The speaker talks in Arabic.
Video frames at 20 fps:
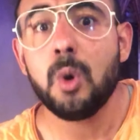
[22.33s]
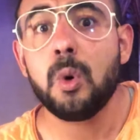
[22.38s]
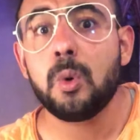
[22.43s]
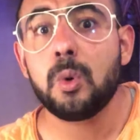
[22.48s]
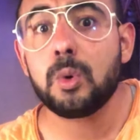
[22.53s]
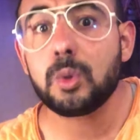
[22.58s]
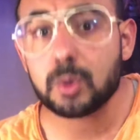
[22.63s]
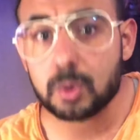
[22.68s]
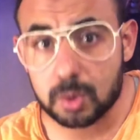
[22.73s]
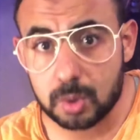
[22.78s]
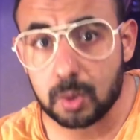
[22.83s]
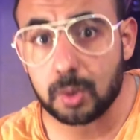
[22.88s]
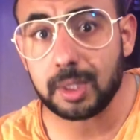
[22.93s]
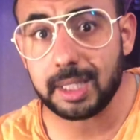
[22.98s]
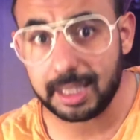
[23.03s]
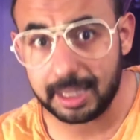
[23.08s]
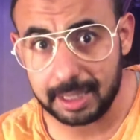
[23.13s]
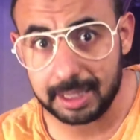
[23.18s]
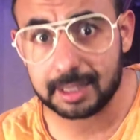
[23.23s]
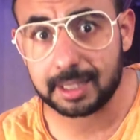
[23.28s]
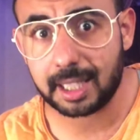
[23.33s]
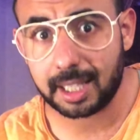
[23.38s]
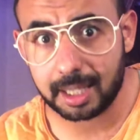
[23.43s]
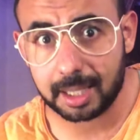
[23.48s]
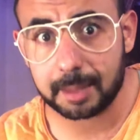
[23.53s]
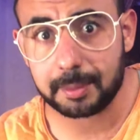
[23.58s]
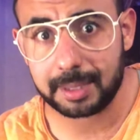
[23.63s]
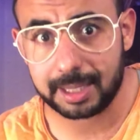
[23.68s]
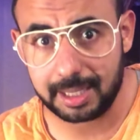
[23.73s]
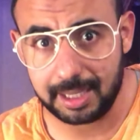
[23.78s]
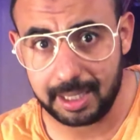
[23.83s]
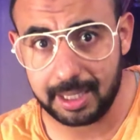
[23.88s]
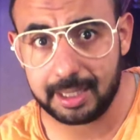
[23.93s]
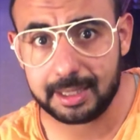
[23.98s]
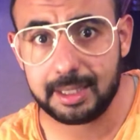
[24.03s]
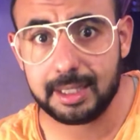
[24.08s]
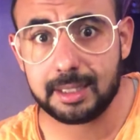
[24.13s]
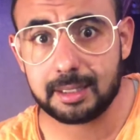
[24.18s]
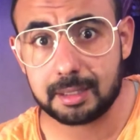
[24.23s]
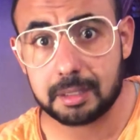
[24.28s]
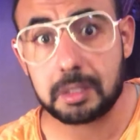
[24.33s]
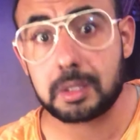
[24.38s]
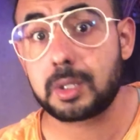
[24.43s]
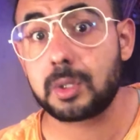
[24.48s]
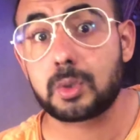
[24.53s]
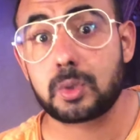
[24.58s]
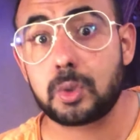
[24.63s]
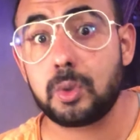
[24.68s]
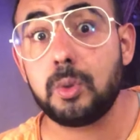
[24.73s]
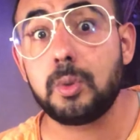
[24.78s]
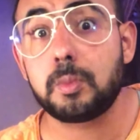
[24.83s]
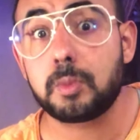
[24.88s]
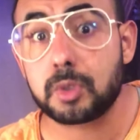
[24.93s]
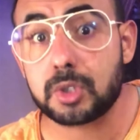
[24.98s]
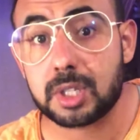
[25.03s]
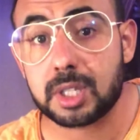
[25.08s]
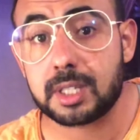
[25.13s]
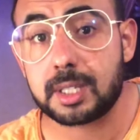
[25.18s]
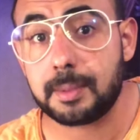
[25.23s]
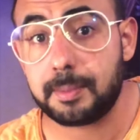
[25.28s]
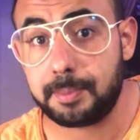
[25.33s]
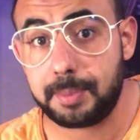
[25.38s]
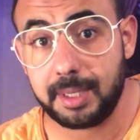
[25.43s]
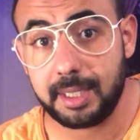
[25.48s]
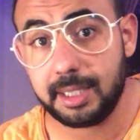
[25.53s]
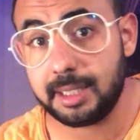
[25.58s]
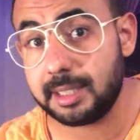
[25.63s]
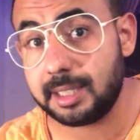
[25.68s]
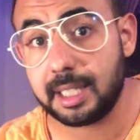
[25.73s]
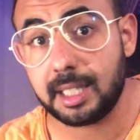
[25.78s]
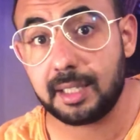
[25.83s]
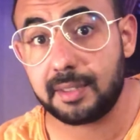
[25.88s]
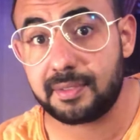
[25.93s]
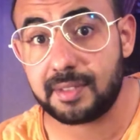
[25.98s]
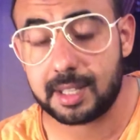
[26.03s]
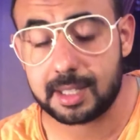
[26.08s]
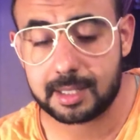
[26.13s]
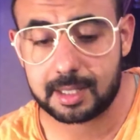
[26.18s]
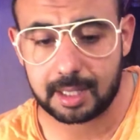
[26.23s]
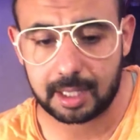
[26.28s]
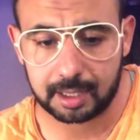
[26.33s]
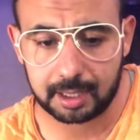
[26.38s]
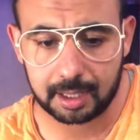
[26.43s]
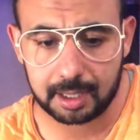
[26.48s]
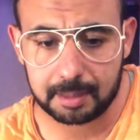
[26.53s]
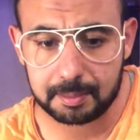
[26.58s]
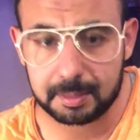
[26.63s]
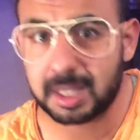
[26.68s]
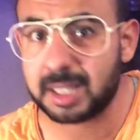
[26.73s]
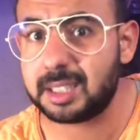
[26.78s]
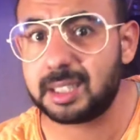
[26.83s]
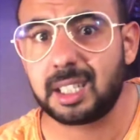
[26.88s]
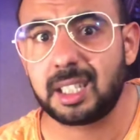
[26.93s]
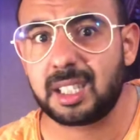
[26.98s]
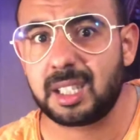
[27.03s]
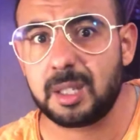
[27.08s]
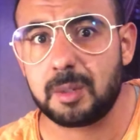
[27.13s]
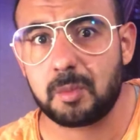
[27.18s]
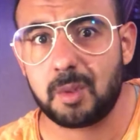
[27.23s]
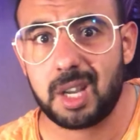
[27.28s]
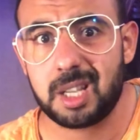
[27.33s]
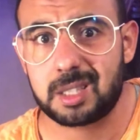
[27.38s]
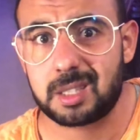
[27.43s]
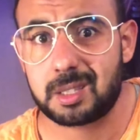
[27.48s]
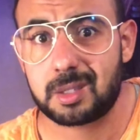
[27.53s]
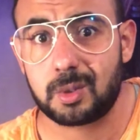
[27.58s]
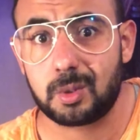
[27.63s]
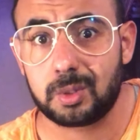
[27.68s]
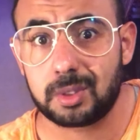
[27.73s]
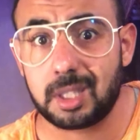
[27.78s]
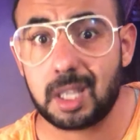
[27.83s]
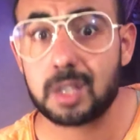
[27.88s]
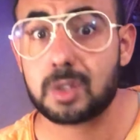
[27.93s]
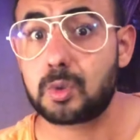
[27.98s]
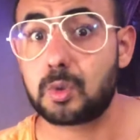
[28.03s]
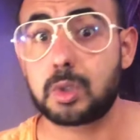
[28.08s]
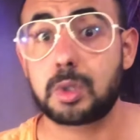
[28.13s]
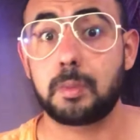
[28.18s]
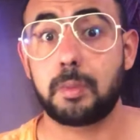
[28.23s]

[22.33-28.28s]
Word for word: ونزولا عند رغبه العديد سيرتو المتتبعين ديالي في انستغرام كنت درت لهم واحد السونداج واش